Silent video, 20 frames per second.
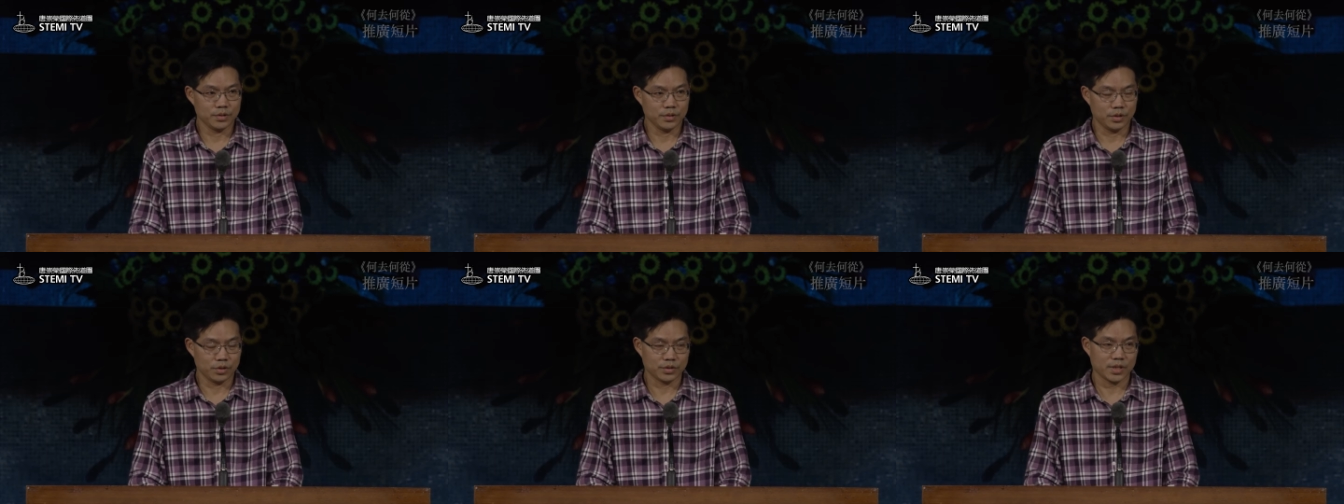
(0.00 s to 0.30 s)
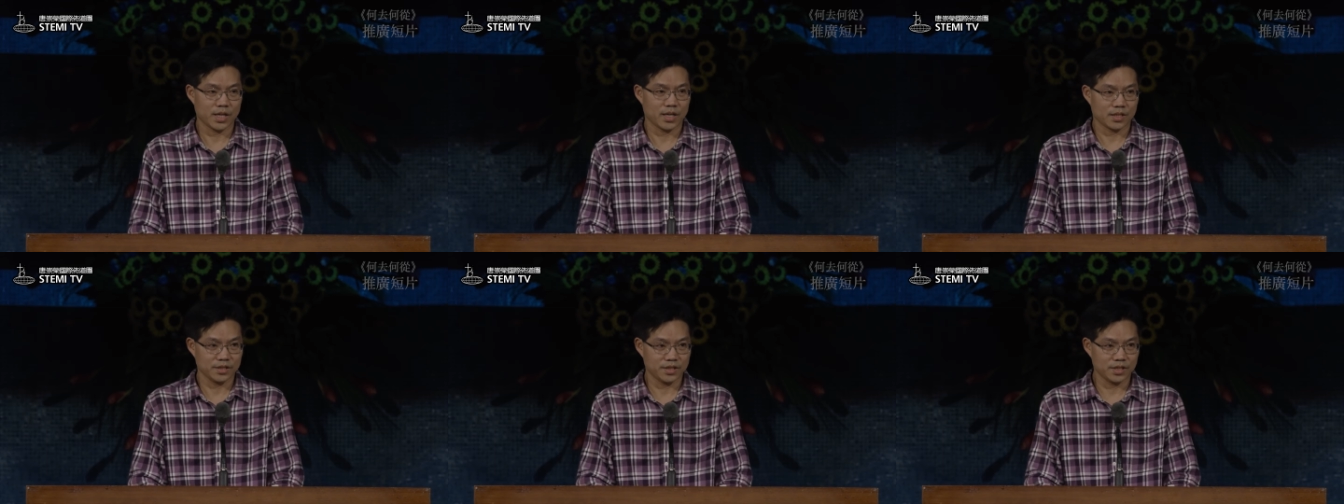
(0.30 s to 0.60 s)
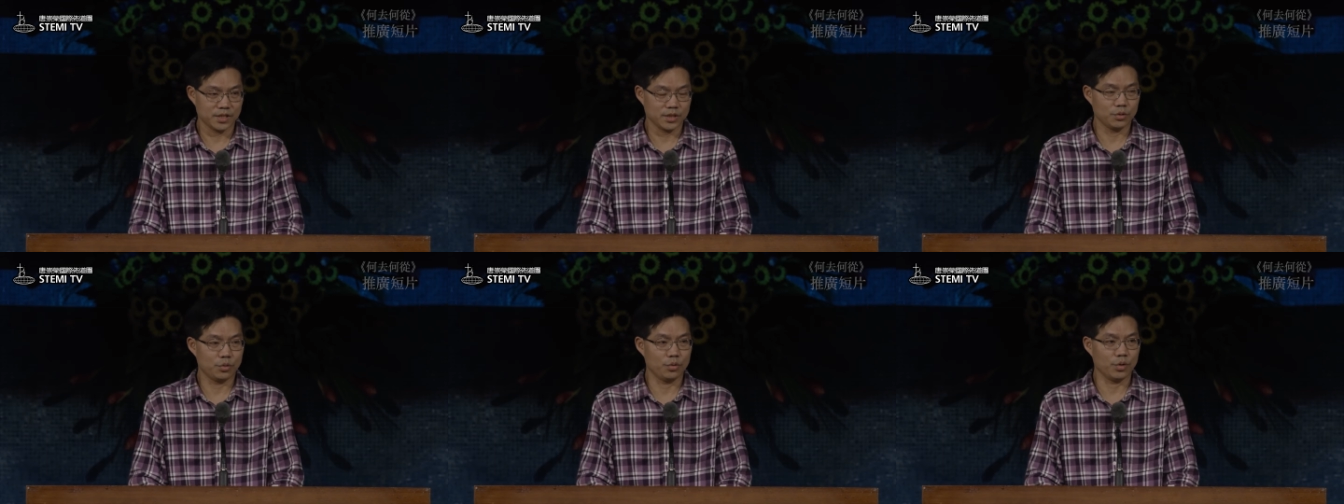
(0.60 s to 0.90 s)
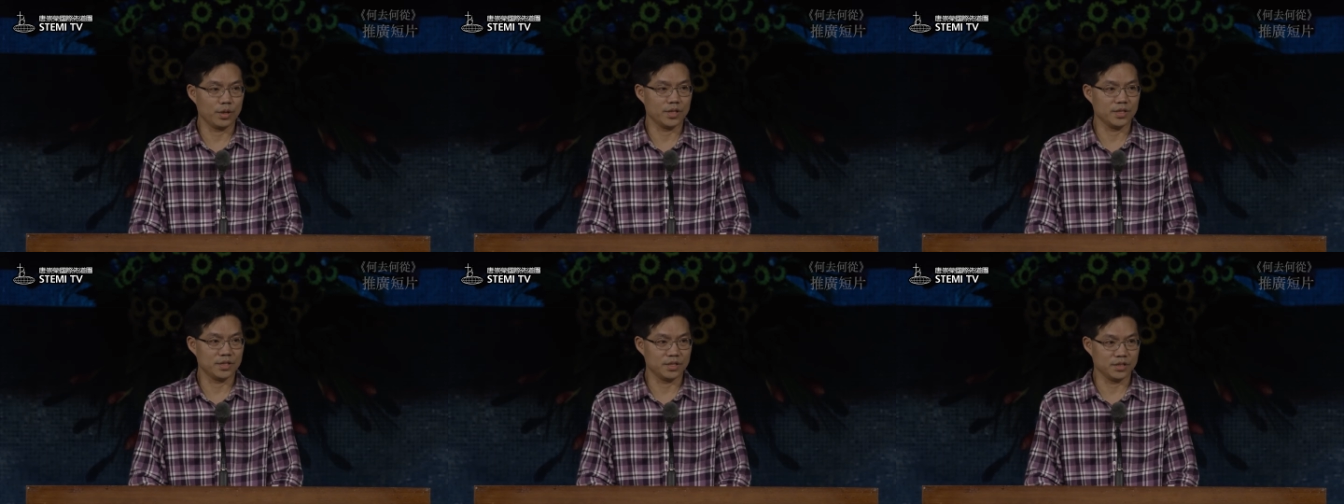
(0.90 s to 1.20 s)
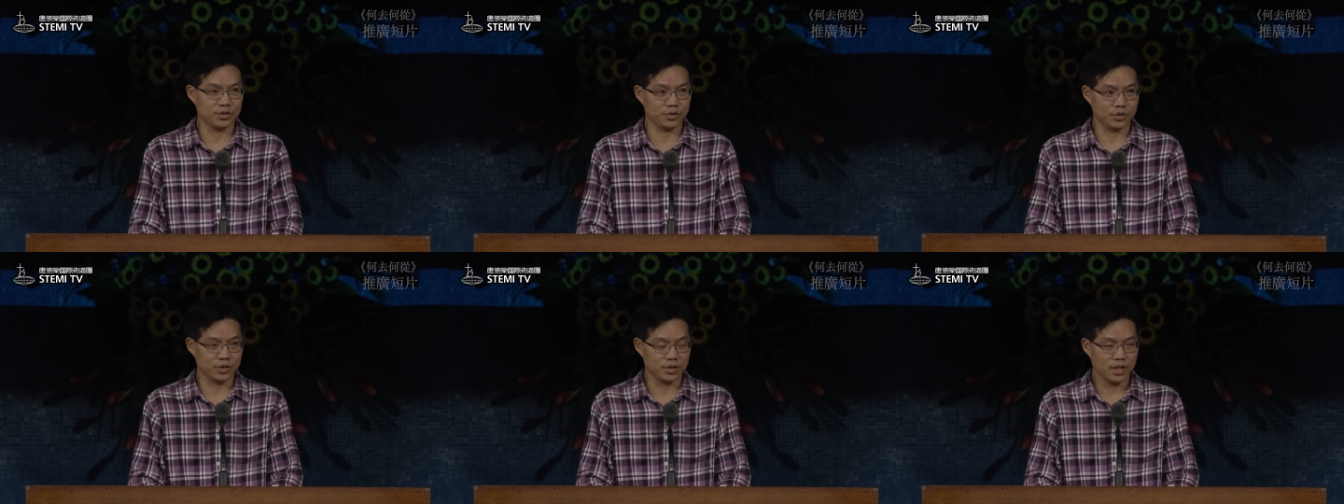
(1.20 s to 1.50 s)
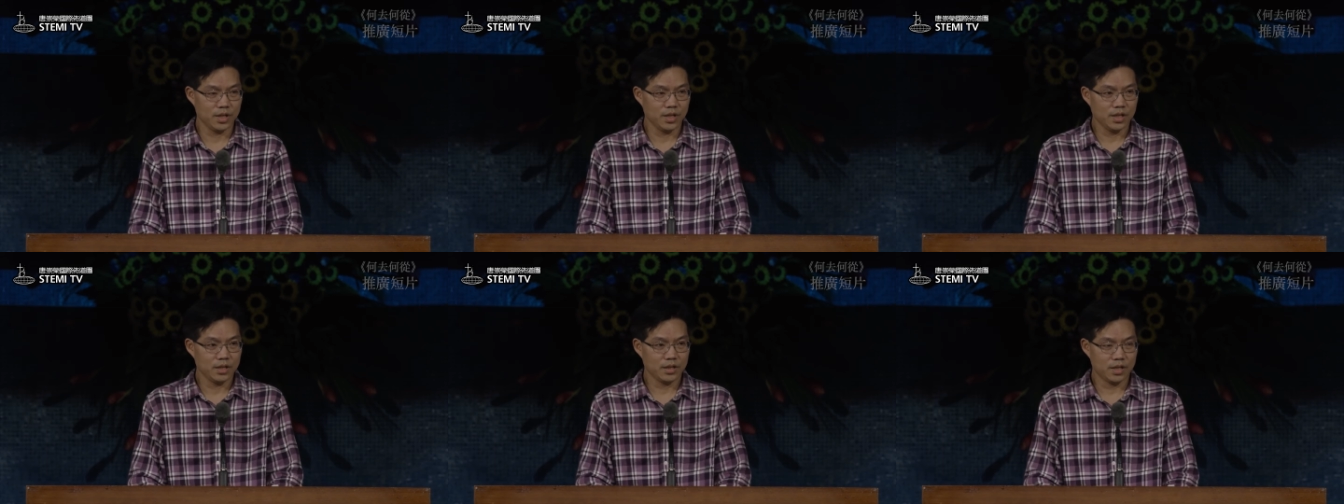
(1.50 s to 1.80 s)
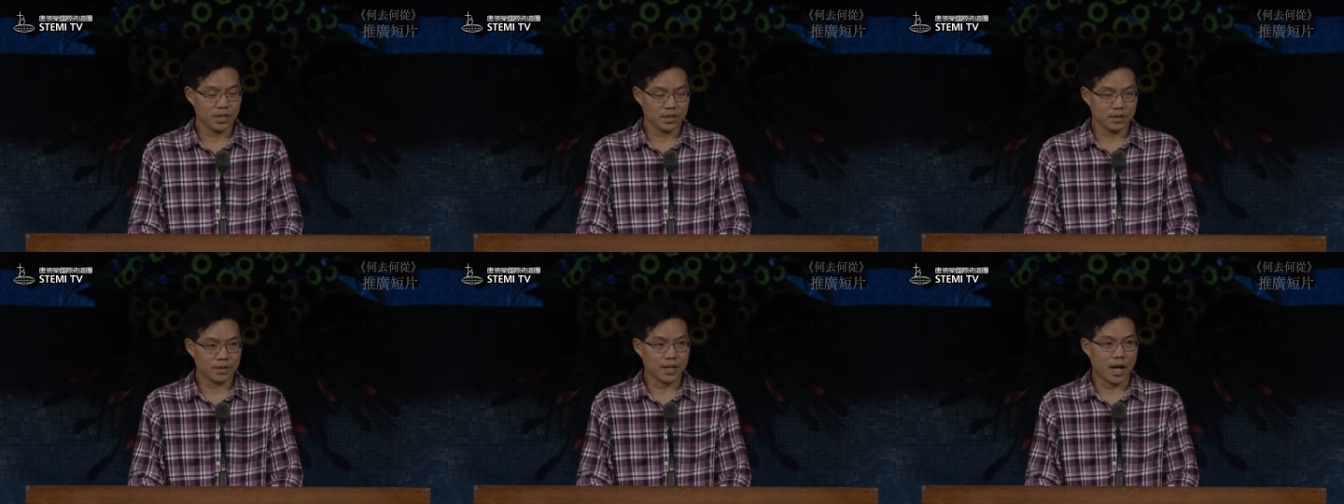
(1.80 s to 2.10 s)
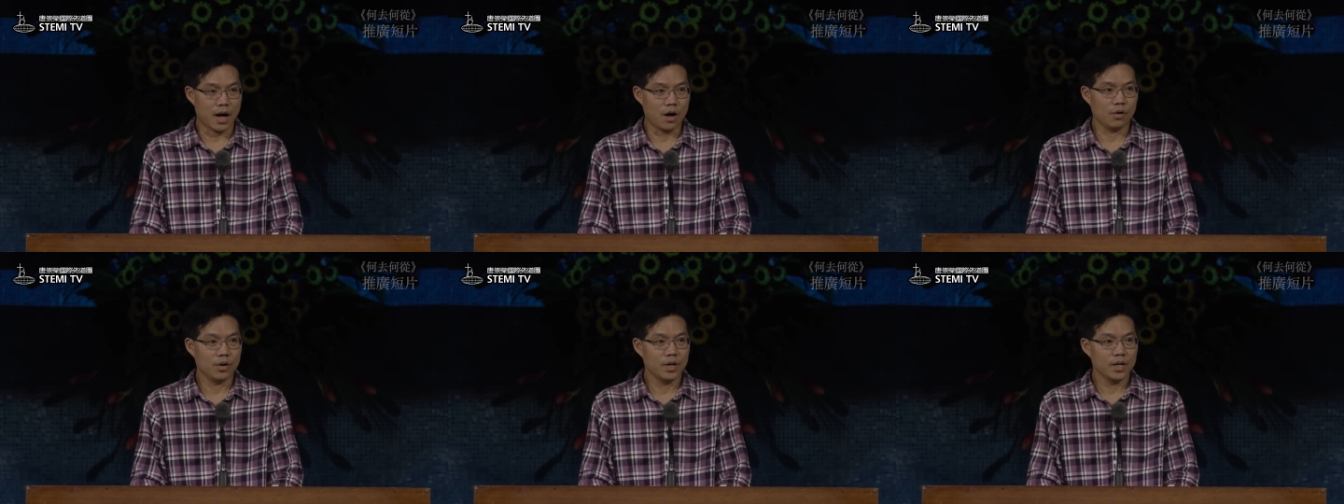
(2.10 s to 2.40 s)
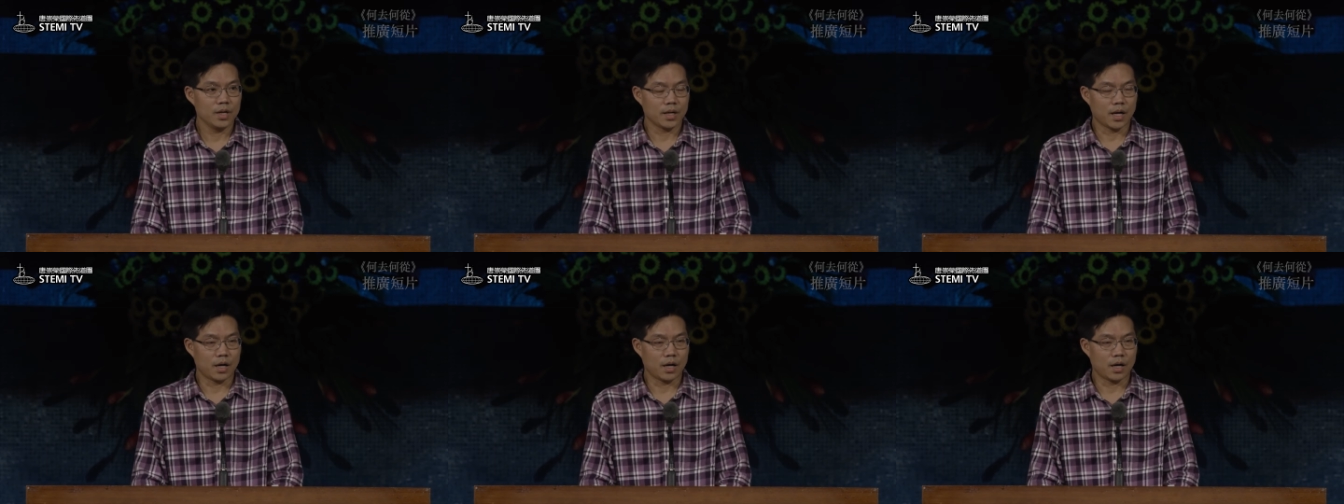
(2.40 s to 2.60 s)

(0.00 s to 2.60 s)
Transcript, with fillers: 有这样的机会，一直去听到，